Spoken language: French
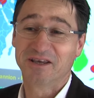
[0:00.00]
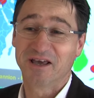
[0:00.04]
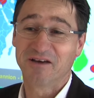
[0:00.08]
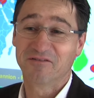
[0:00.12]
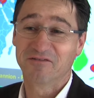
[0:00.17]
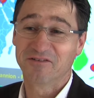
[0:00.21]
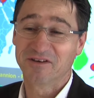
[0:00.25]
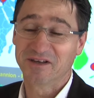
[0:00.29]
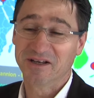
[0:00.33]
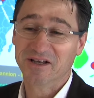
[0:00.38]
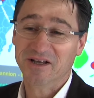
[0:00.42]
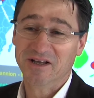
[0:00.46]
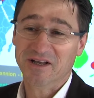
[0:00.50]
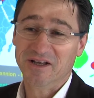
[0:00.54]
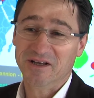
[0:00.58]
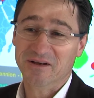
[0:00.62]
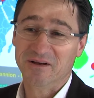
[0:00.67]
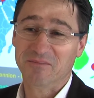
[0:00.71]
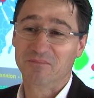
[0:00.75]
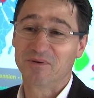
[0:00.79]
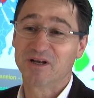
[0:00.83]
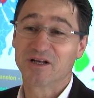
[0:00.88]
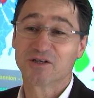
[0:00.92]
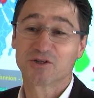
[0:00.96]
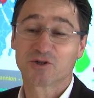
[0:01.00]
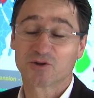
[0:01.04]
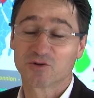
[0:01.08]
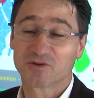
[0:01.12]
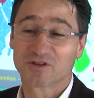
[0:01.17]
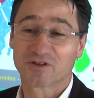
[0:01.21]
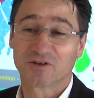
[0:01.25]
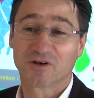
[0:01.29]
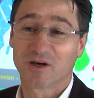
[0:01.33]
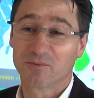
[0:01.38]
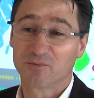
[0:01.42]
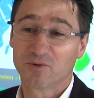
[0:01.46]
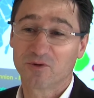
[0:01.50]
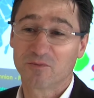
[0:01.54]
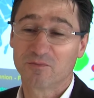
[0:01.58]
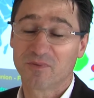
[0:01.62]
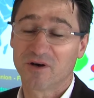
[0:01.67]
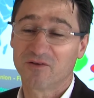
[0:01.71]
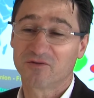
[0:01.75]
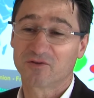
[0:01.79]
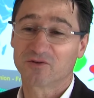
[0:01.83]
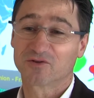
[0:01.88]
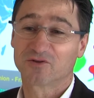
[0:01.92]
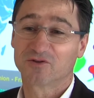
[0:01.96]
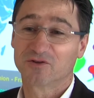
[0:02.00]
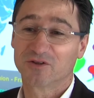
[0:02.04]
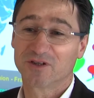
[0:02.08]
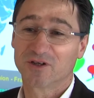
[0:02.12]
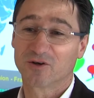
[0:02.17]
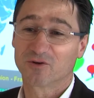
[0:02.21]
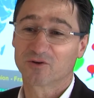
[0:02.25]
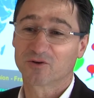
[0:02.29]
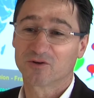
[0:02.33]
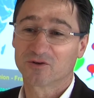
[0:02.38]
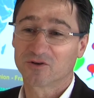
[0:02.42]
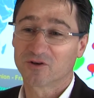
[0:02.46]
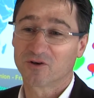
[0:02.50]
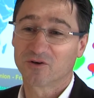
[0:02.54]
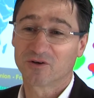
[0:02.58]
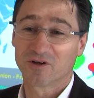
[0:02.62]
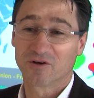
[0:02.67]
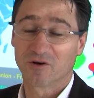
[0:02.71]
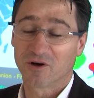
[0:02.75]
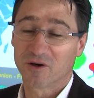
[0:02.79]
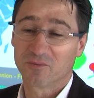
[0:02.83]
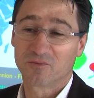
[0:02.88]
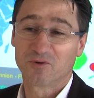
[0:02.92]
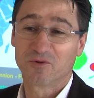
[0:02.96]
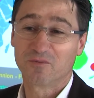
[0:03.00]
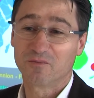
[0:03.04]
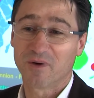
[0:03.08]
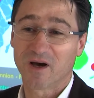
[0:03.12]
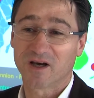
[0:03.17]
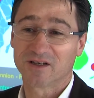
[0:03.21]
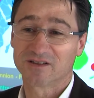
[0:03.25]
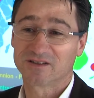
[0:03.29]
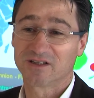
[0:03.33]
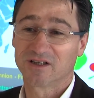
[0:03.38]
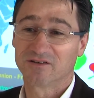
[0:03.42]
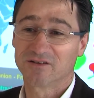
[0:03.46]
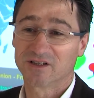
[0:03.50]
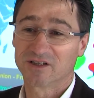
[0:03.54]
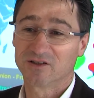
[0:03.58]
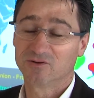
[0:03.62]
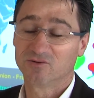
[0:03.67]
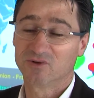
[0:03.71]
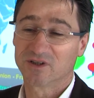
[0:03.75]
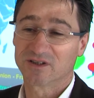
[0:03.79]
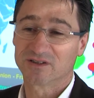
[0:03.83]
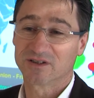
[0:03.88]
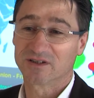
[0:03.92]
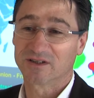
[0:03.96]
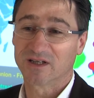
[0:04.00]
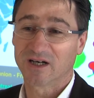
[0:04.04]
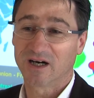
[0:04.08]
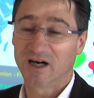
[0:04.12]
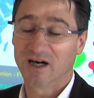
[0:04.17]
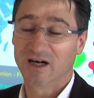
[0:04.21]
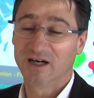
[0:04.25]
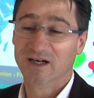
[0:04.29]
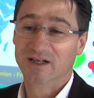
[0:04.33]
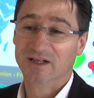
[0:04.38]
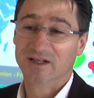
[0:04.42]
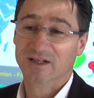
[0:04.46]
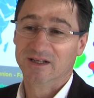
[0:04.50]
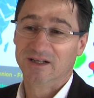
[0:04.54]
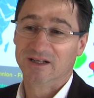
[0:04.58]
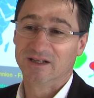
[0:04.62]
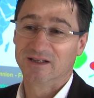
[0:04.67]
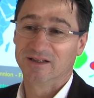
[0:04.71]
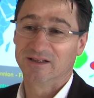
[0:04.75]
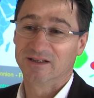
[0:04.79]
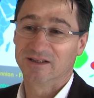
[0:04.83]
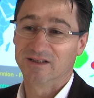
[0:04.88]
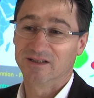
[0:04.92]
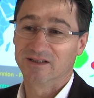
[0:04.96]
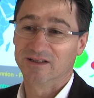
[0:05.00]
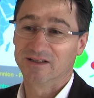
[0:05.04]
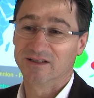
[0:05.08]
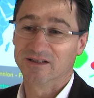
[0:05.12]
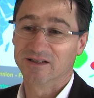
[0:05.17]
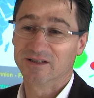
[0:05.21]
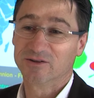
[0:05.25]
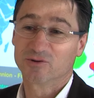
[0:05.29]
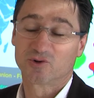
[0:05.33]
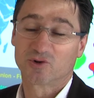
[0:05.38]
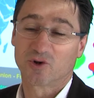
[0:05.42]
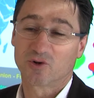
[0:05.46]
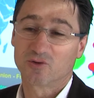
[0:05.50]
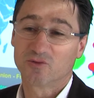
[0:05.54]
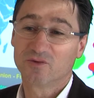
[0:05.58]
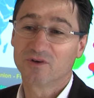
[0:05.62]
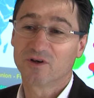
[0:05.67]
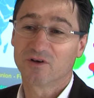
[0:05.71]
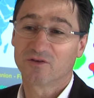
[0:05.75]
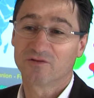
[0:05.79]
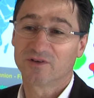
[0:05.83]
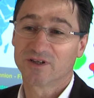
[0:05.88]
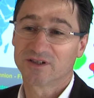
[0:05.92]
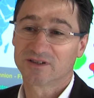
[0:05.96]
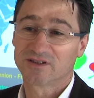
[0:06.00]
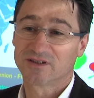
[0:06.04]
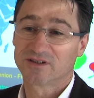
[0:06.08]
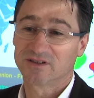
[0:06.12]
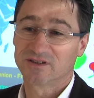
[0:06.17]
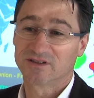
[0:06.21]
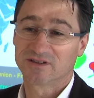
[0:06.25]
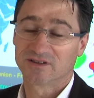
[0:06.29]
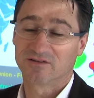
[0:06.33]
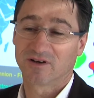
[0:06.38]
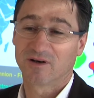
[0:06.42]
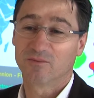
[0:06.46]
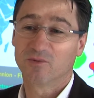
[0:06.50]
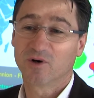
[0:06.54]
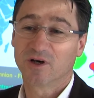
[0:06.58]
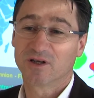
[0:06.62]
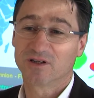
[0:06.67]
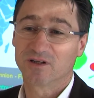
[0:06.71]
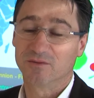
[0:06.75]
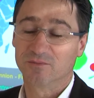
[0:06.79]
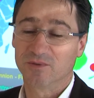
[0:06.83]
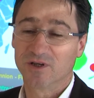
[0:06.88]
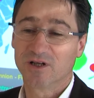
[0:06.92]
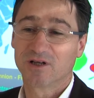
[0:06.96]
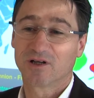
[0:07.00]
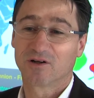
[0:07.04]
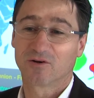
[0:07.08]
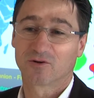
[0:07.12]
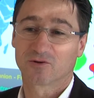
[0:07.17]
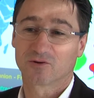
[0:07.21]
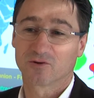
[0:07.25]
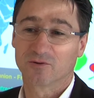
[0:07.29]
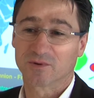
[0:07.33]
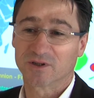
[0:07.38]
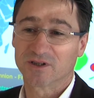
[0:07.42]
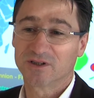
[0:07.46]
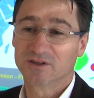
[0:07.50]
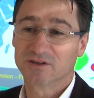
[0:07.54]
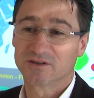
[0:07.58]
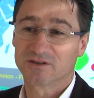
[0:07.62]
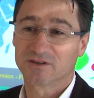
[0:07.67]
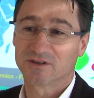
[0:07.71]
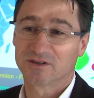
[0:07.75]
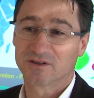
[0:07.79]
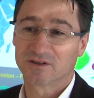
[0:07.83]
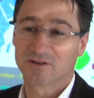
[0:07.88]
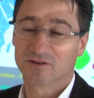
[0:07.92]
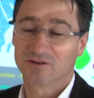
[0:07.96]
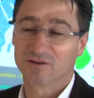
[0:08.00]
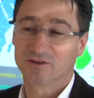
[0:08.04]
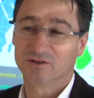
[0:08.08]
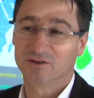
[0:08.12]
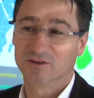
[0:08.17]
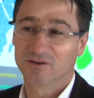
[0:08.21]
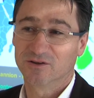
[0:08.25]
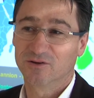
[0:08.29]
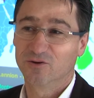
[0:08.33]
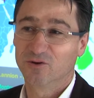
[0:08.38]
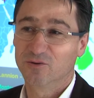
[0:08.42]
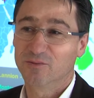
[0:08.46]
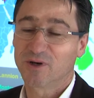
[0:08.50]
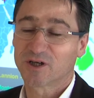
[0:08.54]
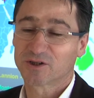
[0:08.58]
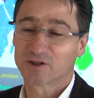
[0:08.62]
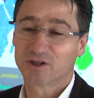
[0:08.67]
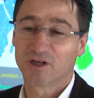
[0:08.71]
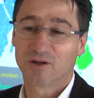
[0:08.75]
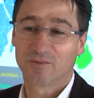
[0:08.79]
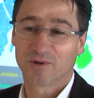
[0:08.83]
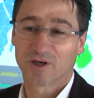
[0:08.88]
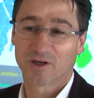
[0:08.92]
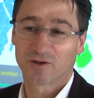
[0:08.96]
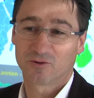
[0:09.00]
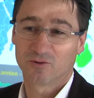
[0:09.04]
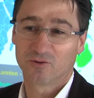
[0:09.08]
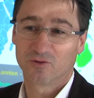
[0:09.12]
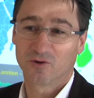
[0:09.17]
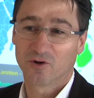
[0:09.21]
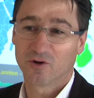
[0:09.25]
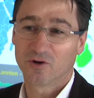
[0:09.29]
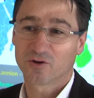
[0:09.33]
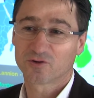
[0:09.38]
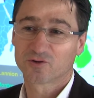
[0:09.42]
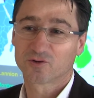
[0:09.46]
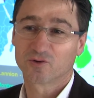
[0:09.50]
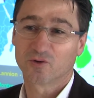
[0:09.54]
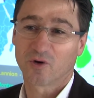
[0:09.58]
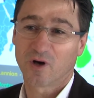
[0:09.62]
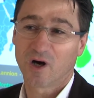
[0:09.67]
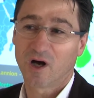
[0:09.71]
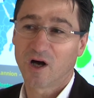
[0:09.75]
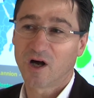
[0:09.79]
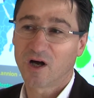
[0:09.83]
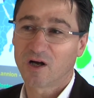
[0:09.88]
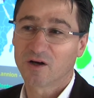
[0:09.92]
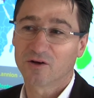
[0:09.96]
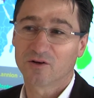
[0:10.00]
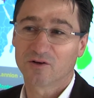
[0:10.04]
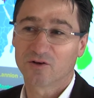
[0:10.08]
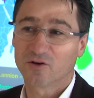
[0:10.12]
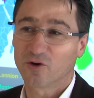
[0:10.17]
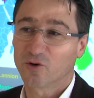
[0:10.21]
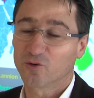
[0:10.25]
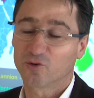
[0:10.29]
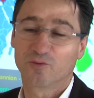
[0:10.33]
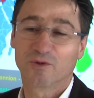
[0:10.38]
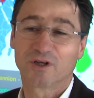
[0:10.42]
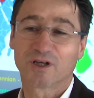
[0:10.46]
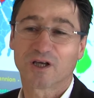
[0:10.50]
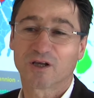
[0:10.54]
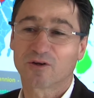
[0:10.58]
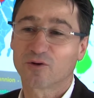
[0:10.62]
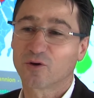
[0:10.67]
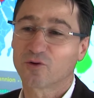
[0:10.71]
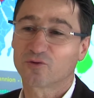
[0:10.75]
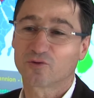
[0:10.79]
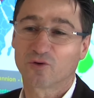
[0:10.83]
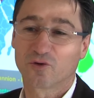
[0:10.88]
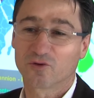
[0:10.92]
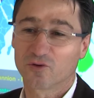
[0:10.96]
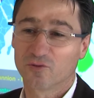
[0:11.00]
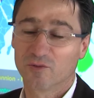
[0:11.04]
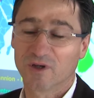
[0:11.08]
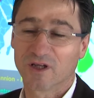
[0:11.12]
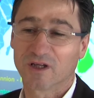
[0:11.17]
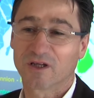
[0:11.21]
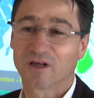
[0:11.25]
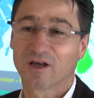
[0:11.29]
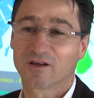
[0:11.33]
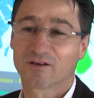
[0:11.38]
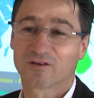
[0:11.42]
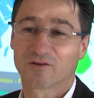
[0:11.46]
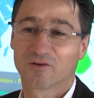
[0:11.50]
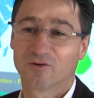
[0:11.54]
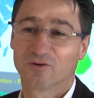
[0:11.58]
y avait plein de choses qui auraient pu ne pas fonctionner entre temps, il aurait pu ne pas rester avec nous, etc. Euh, et aujourd'hui, en fait, c'est vraiment un des piliers de l'entreprise et euh, le marché de l'Amérique du Nord sera euh, en 2014 ou en 2015